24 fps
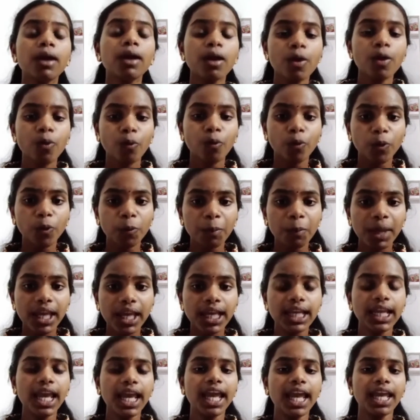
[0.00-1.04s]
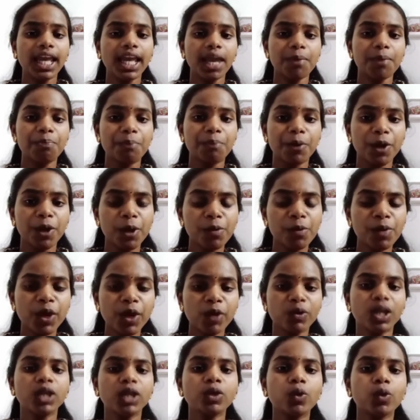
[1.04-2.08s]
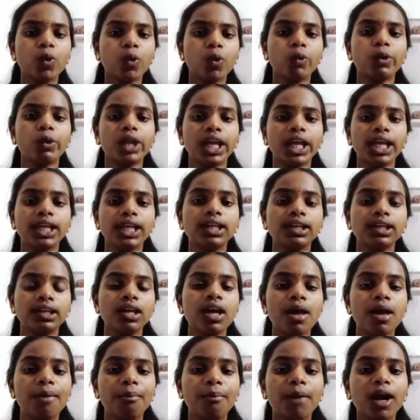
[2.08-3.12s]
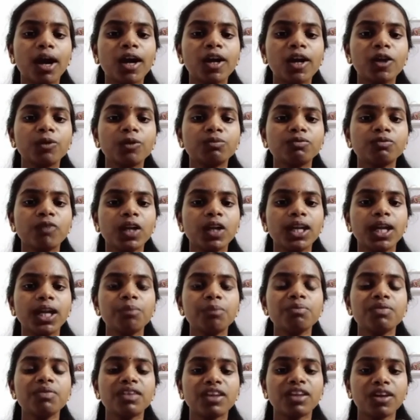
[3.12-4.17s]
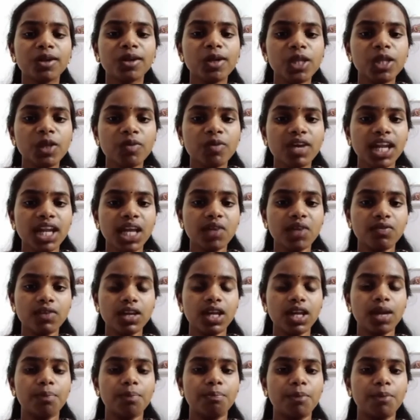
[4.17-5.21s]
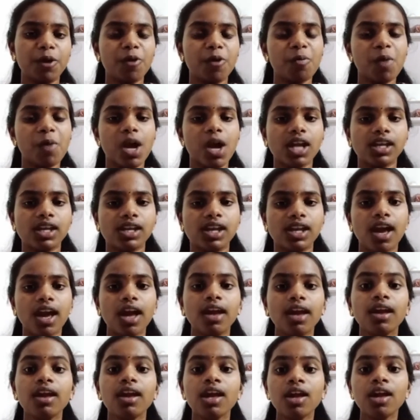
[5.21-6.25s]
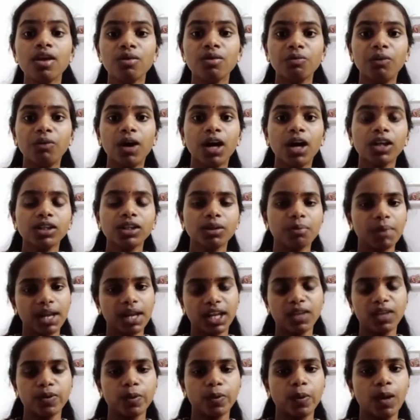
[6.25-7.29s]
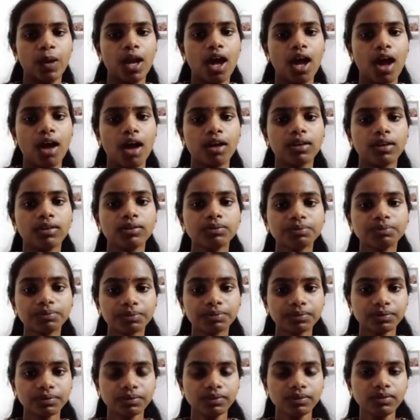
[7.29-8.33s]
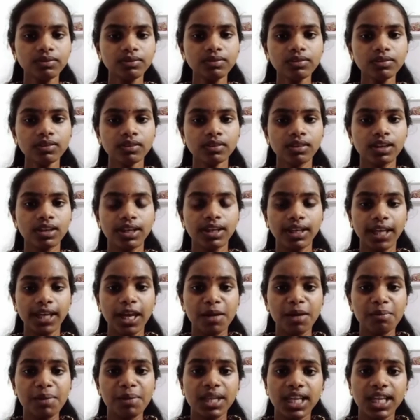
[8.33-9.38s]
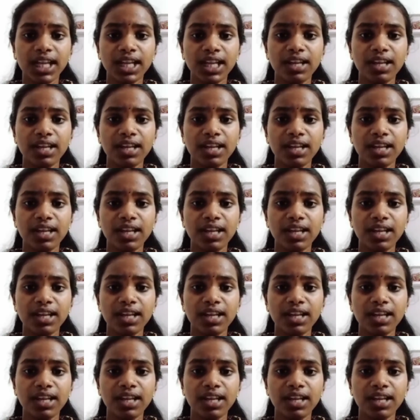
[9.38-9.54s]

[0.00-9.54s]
உண்மையிலேயே பெருமையுடன் கூறி மகிழும் வண்ணம் இறுதி வரை வீர பெருமாட்டியாய் வாழ்ந்து மறைந்துள்ளார் என்பதில்